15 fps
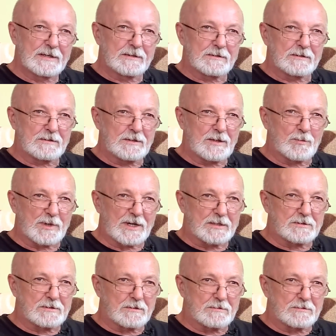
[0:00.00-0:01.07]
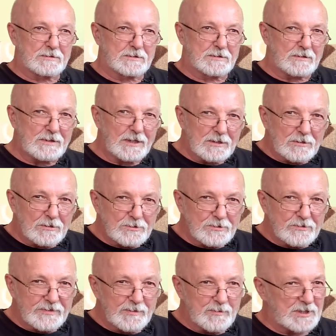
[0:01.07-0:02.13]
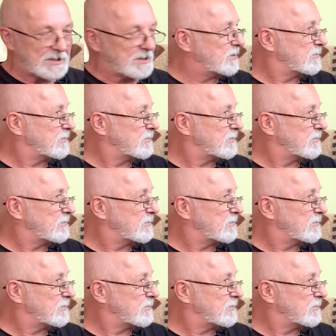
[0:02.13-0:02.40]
no dobra, to co ten gościu wymyślił?